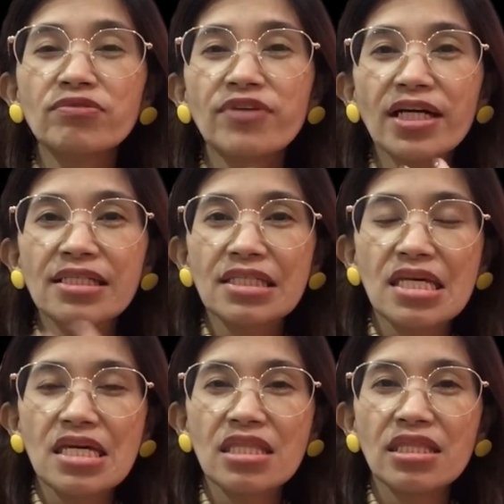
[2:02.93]
yung
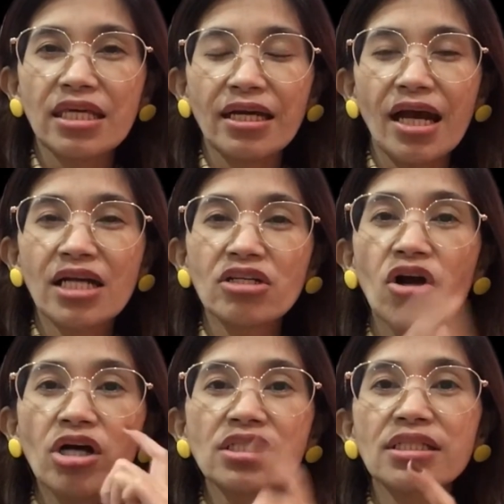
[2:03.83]
vaccine, ang
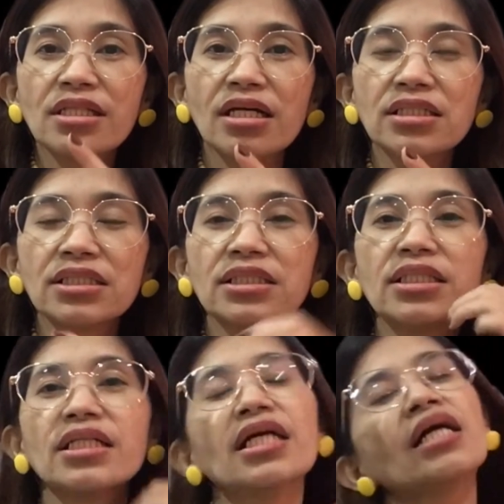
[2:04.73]
cost ng
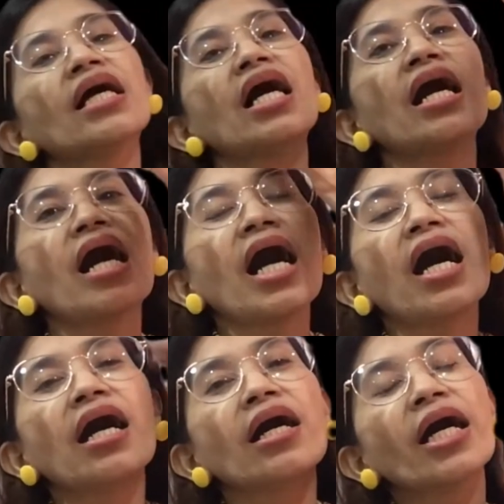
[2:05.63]

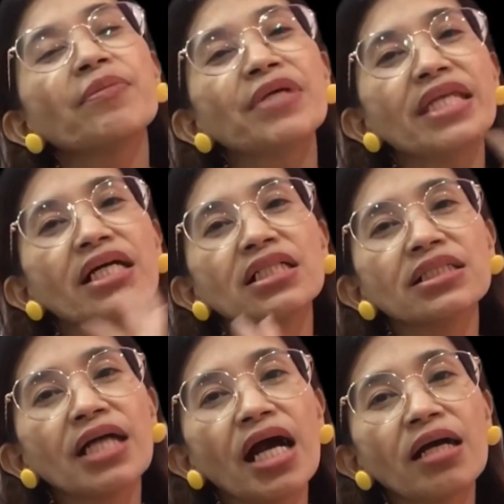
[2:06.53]
uh, I mean,
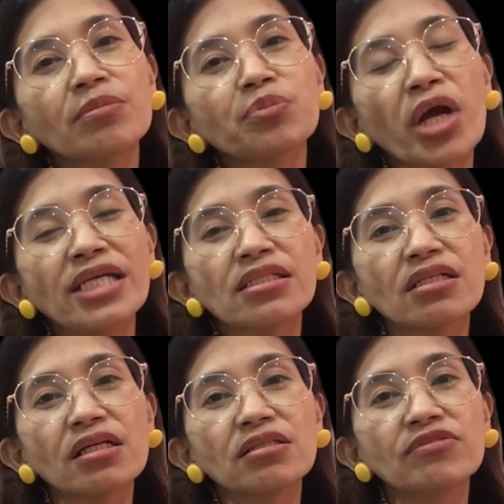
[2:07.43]
ang, ang price
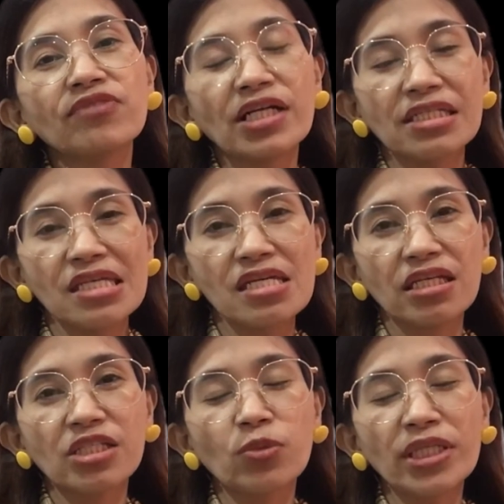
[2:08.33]
ng vaccine
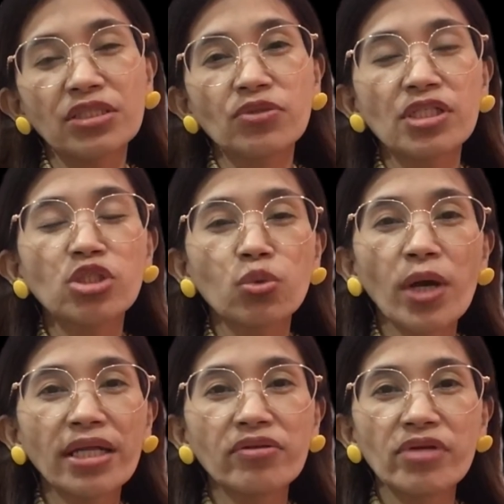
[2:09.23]
is 1,200
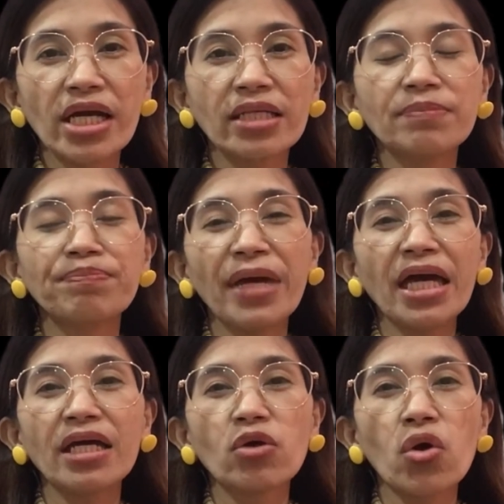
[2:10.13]

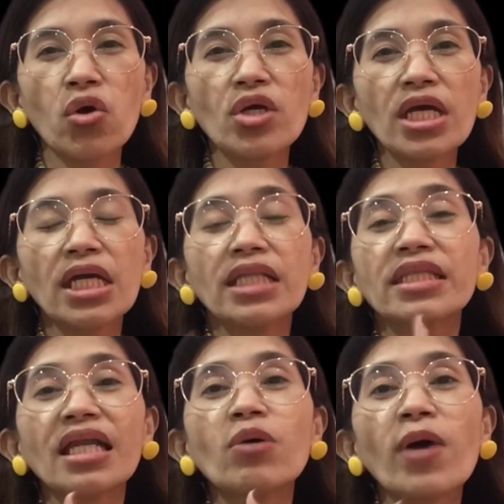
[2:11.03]
pero
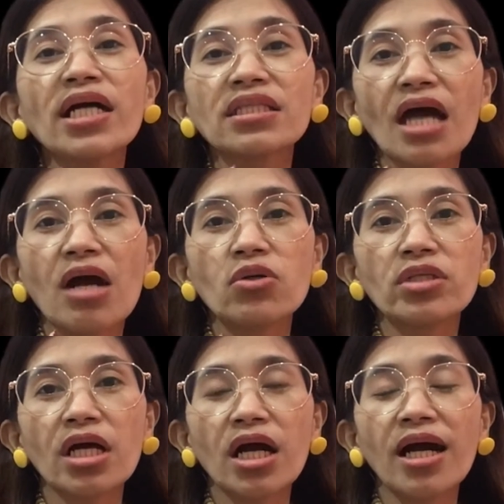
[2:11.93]
dalawang tao
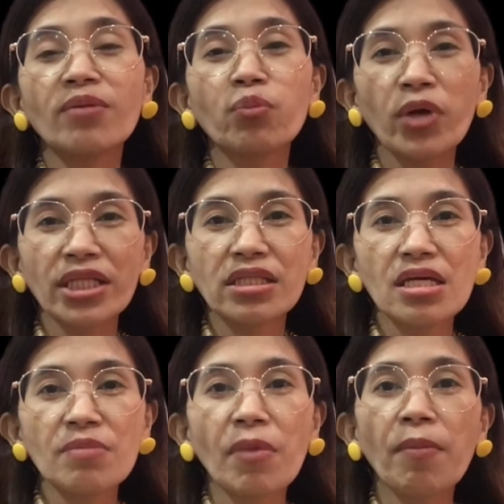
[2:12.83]
na ang
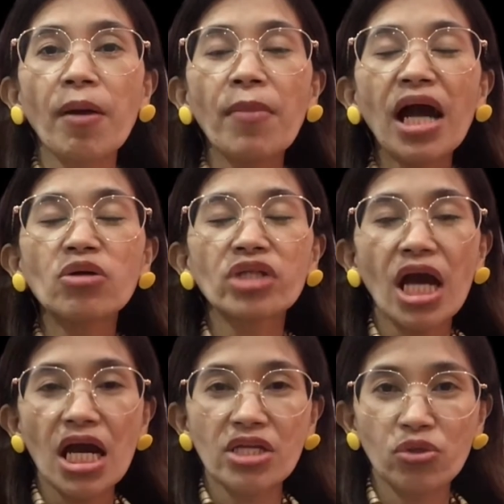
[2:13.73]
pwedeng
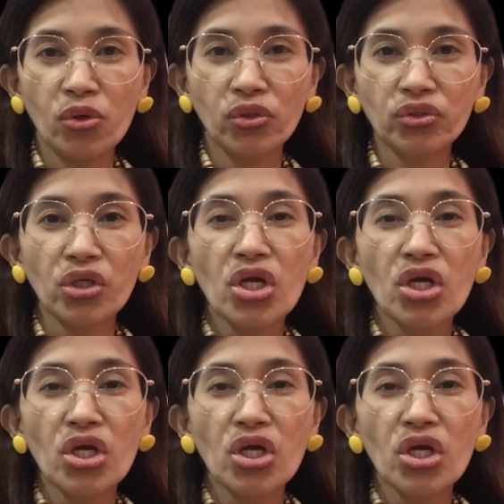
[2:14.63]
mababakunahan nun.